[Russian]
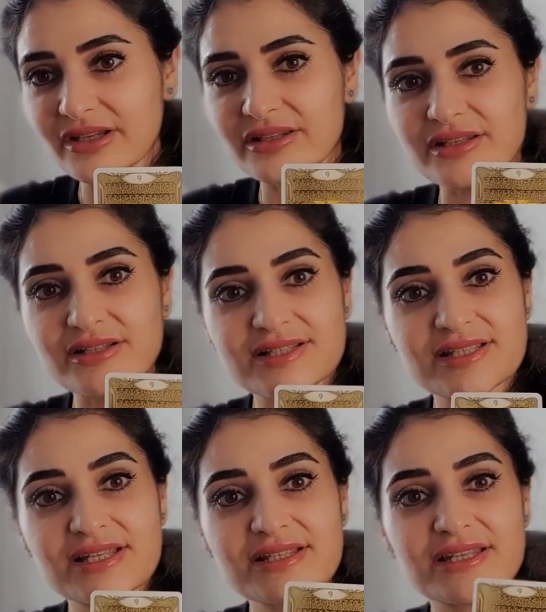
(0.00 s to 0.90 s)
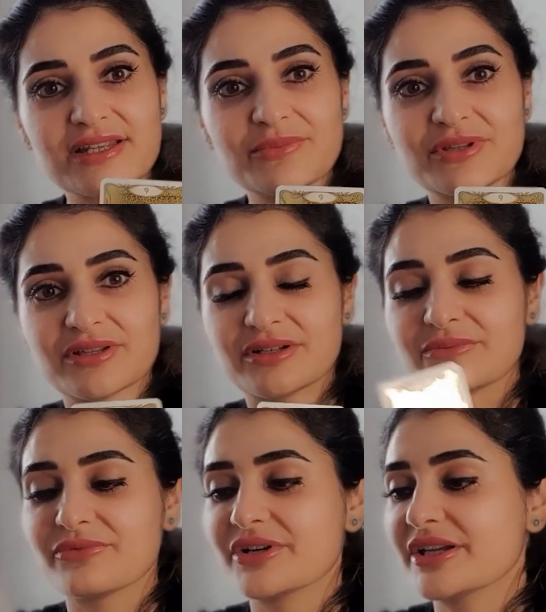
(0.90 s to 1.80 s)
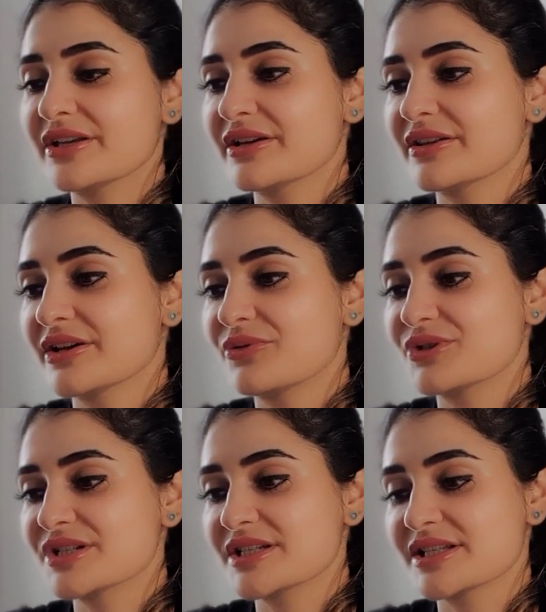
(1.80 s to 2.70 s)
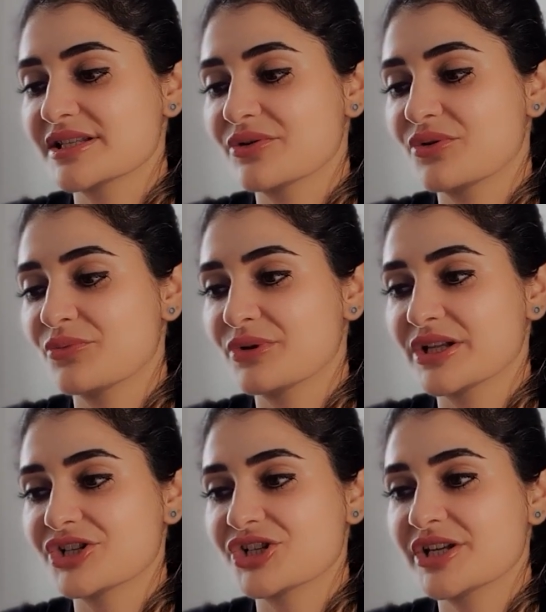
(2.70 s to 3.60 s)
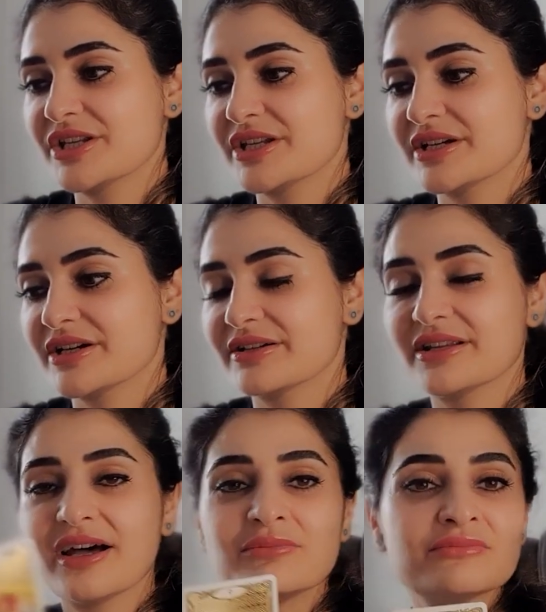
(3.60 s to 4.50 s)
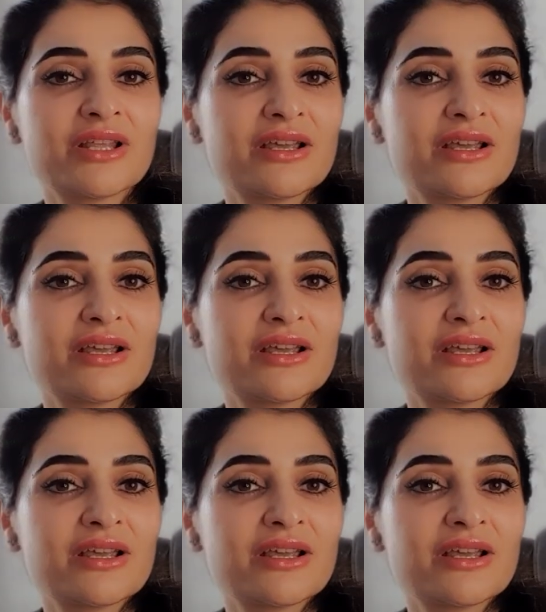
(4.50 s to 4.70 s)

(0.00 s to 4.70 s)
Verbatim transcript: И здесь именно вы находитесь в таком положении, когда